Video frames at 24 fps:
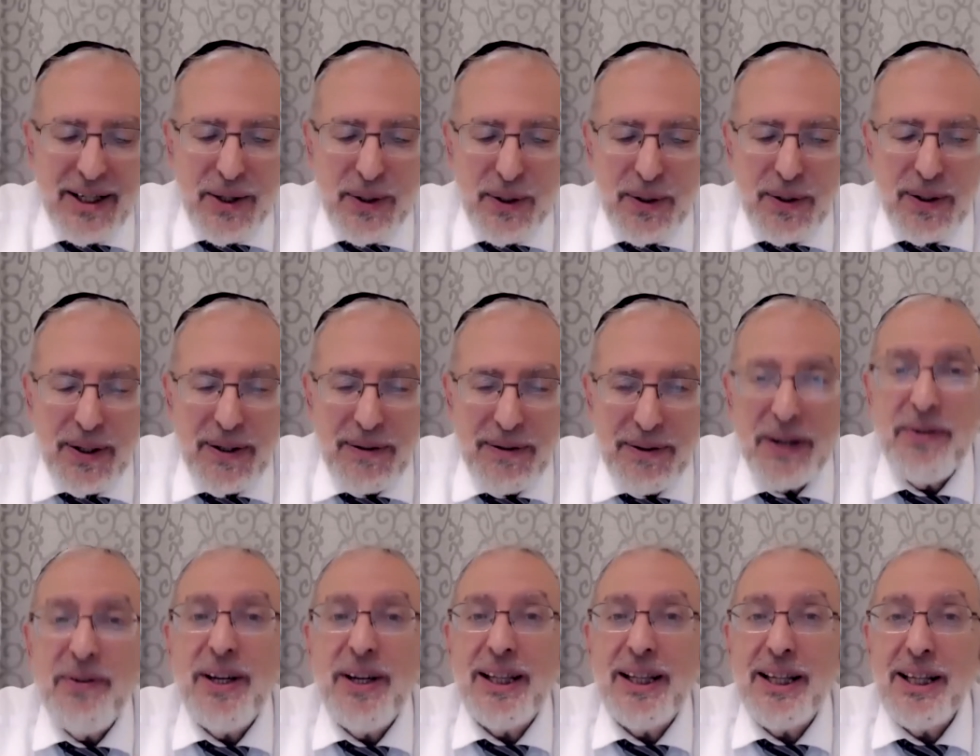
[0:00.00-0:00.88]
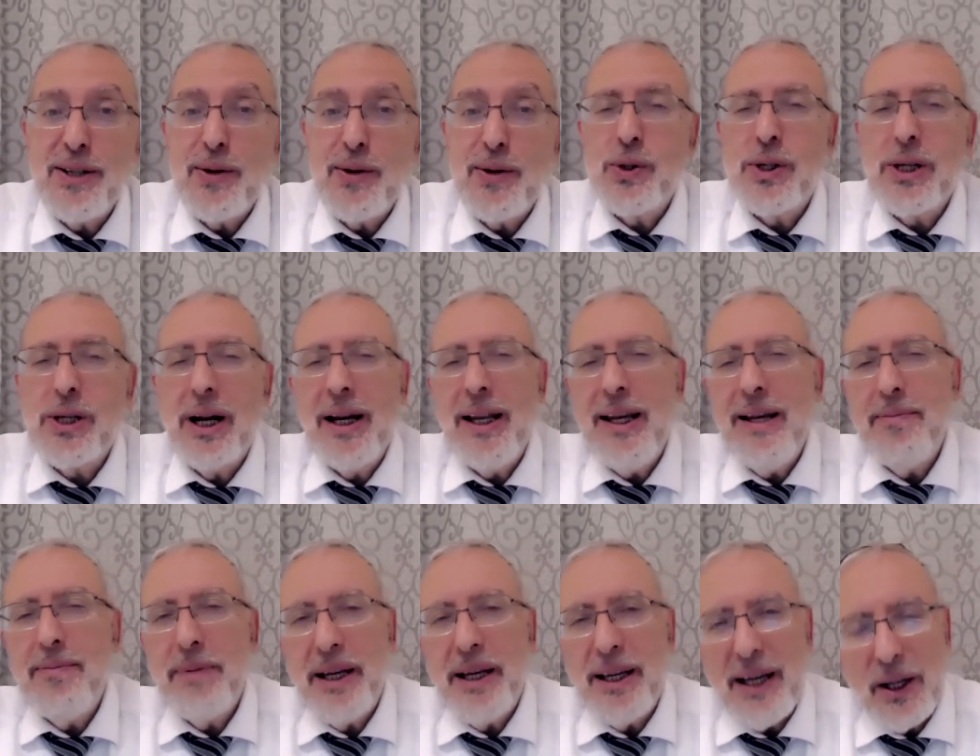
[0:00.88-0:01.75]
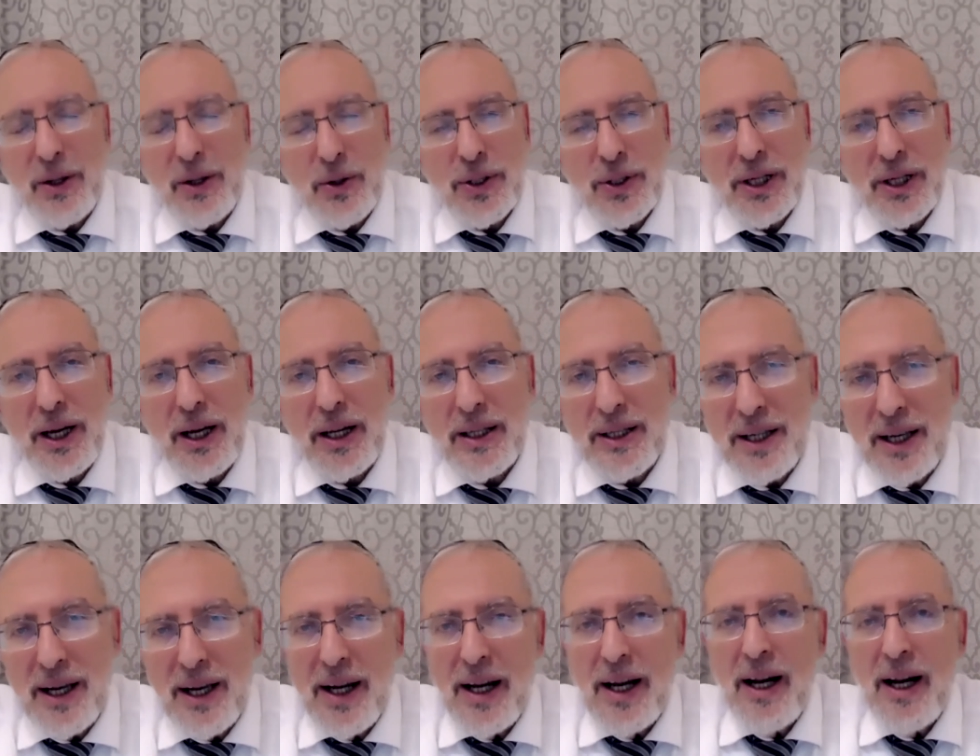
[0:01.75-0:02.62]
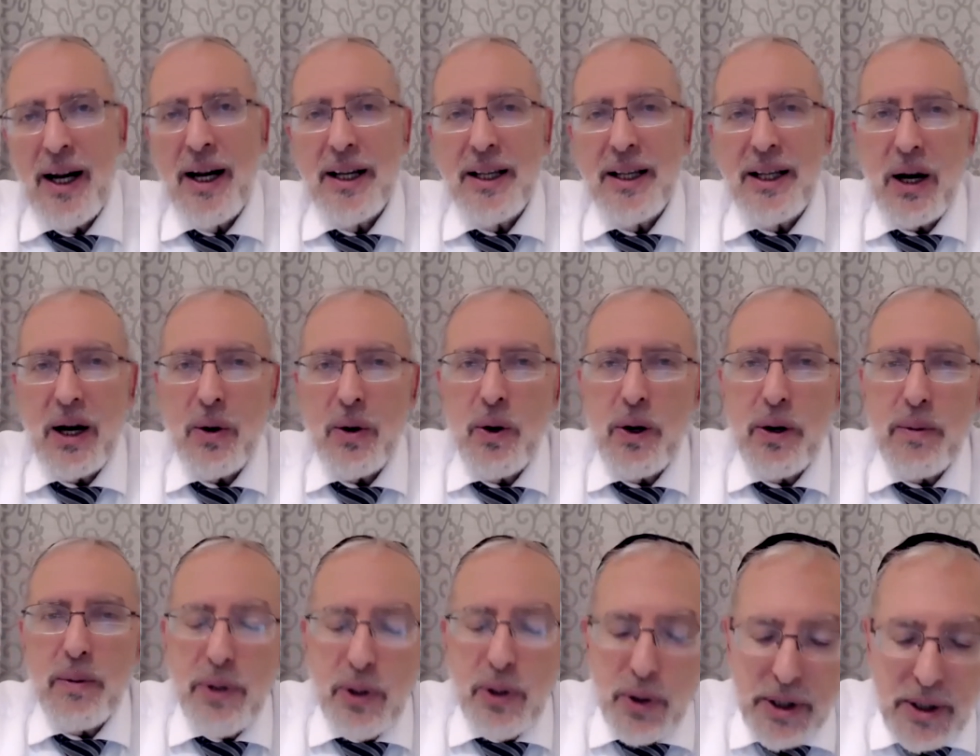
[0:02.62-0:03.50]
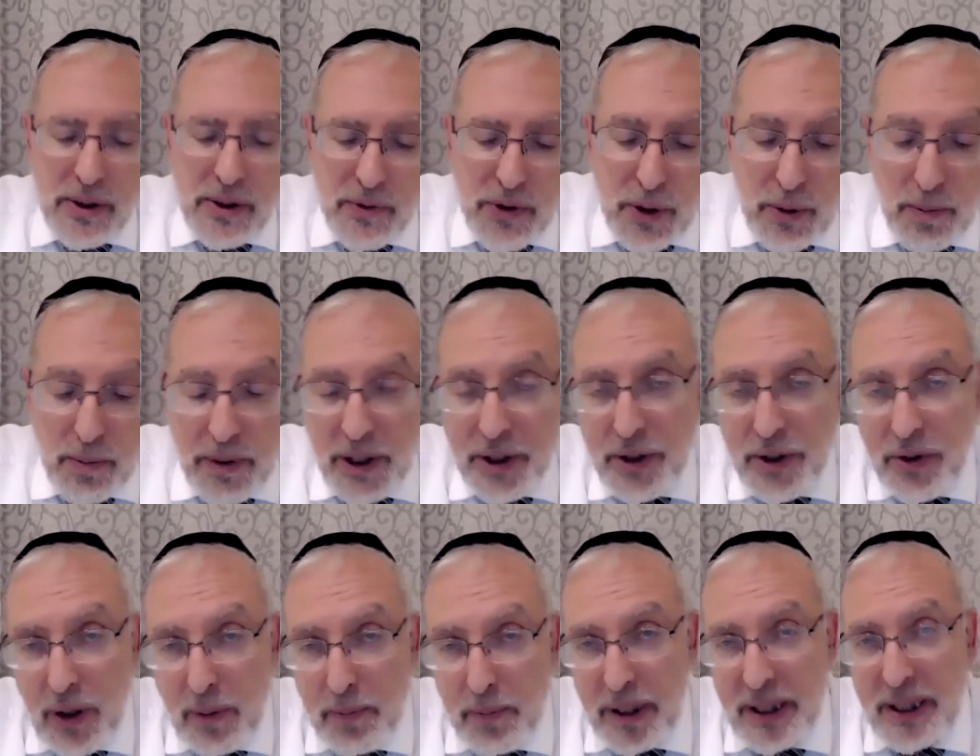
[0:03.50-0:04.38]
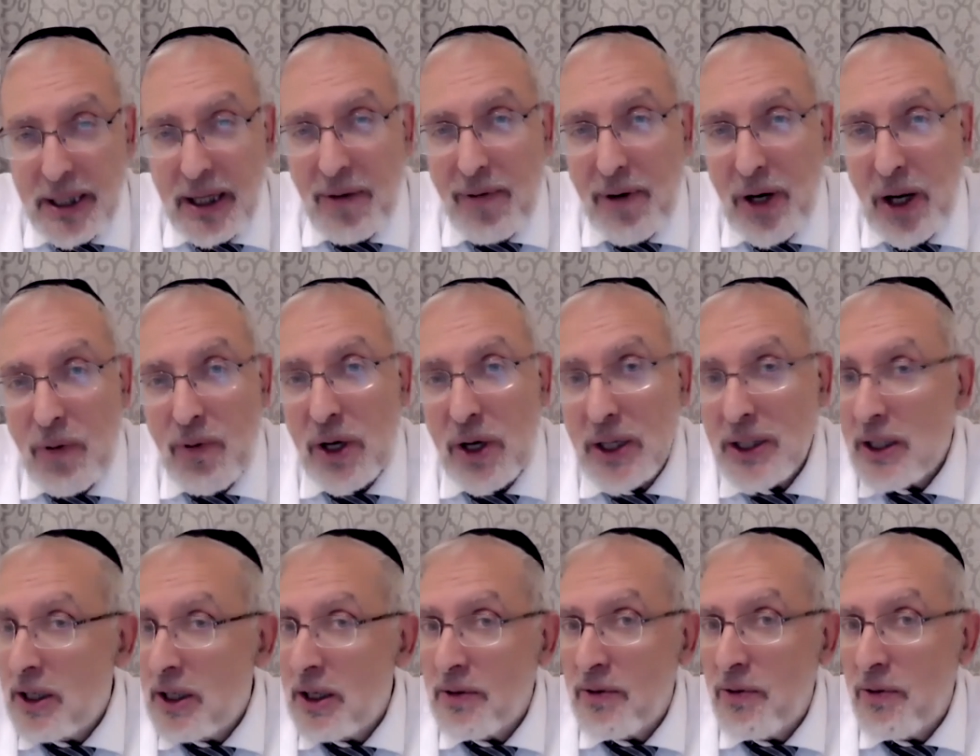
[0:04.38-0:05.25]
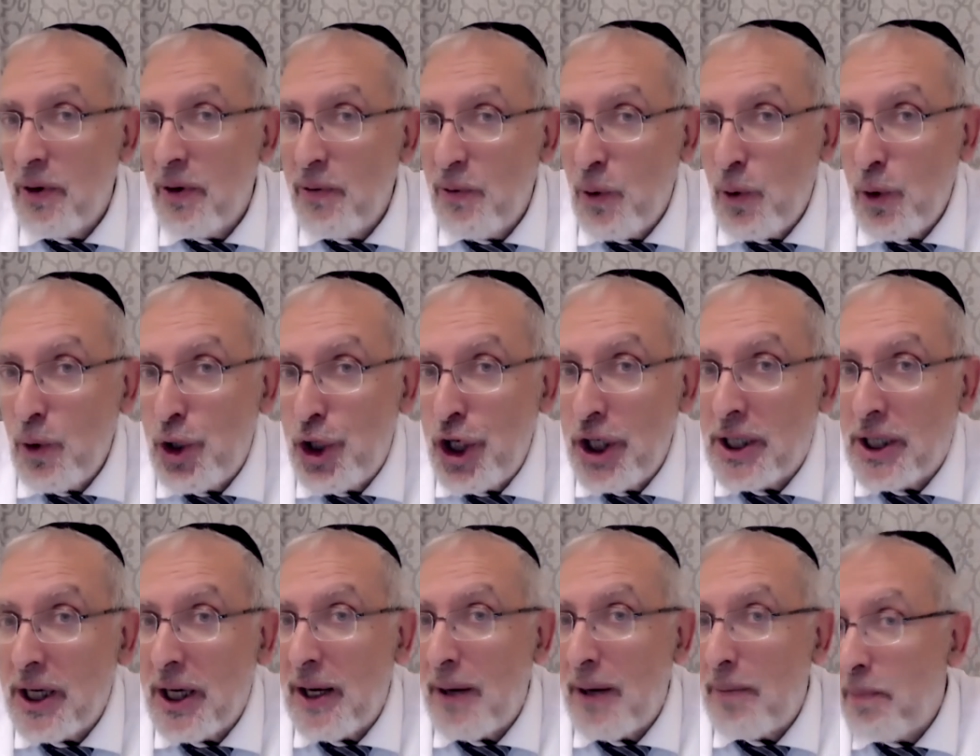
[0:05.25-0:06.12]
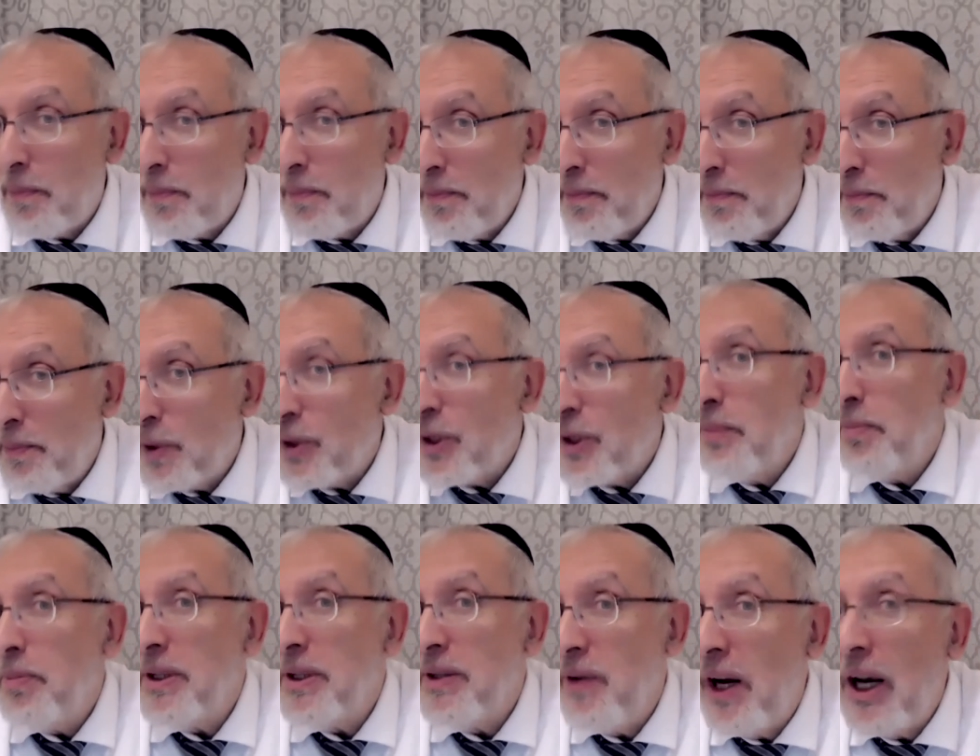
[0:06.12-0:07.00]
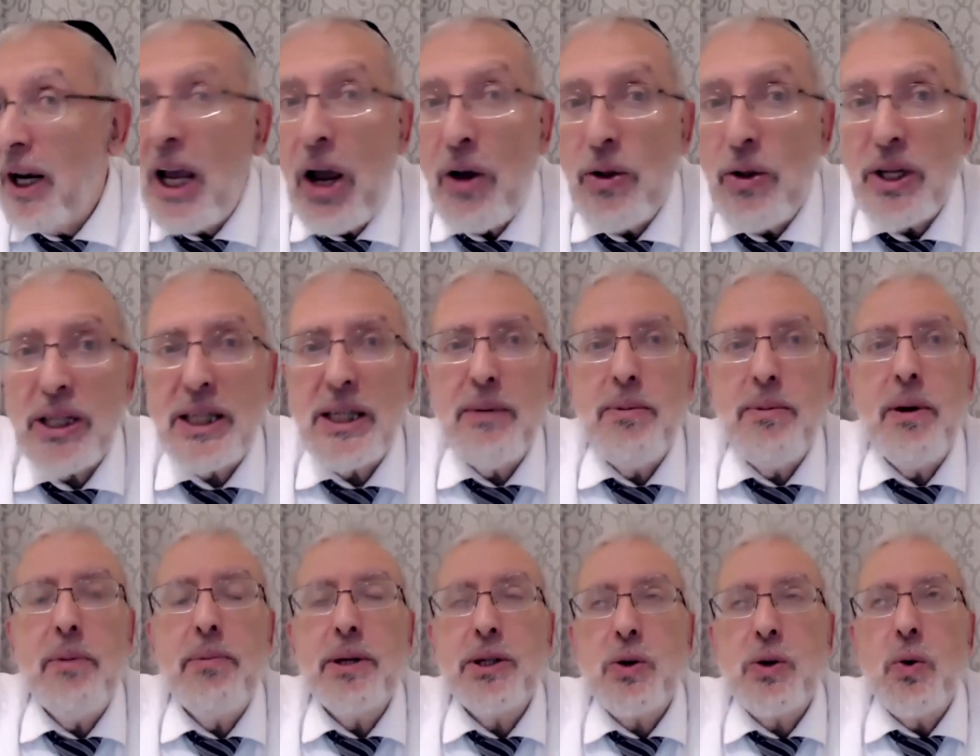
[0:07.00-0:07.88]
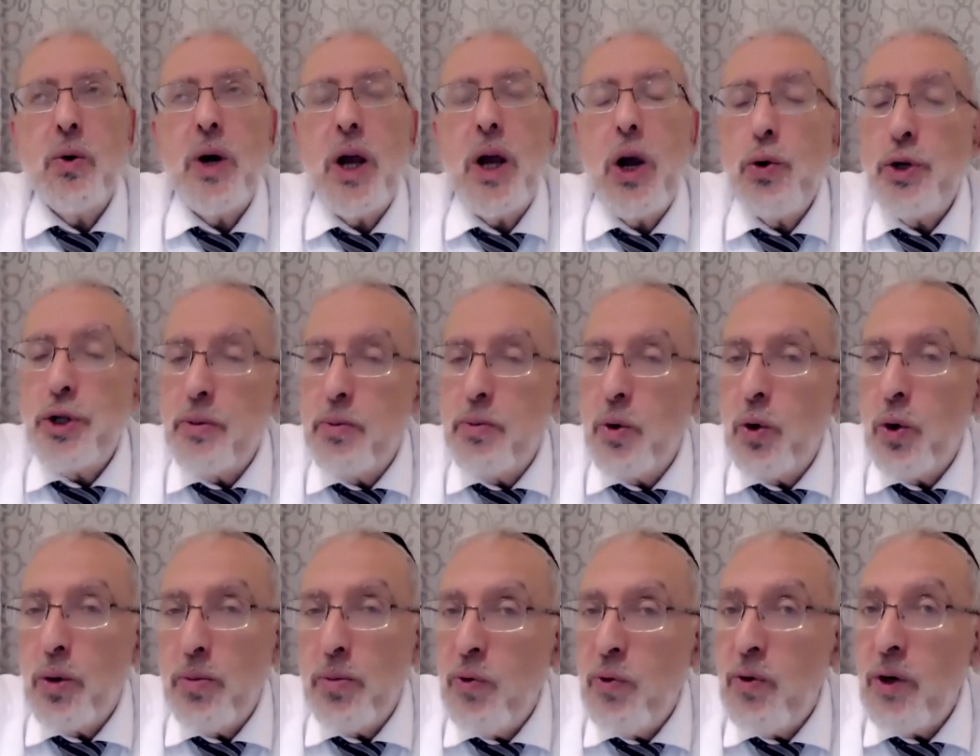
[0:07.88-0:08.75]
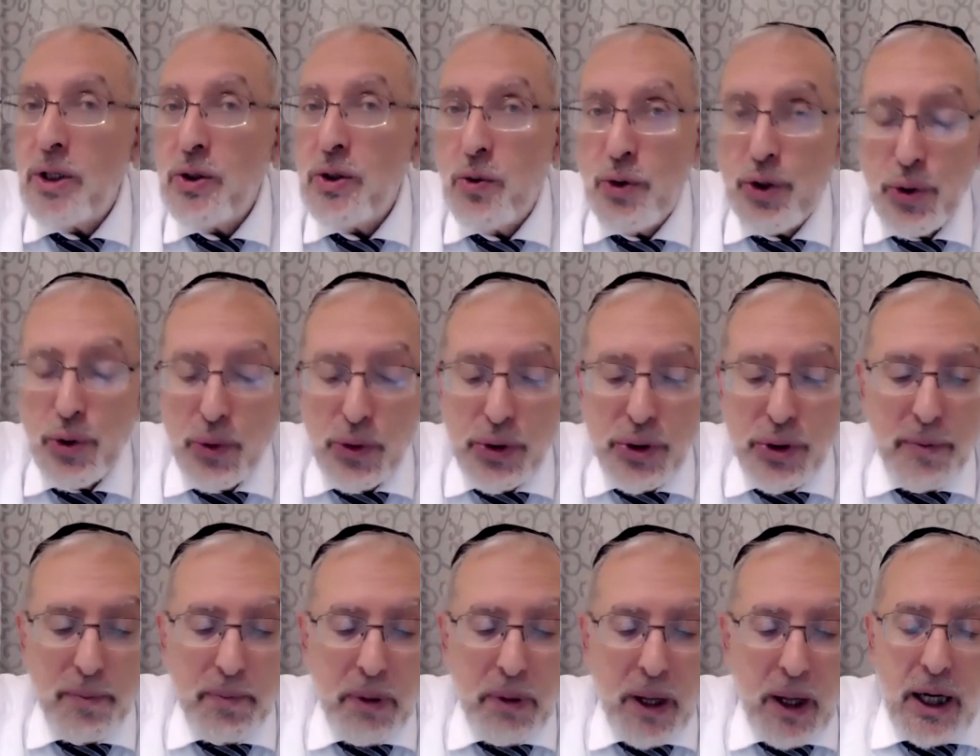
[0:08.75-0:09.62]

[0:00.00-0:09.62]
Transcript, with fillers: что привет из Иерусалима. Я должен сказать, дорогой Рав Йосиф, что прежде всего я представляю вас со своего учителя – просто позволяете себе, поскольку я очень многому у вас учусь.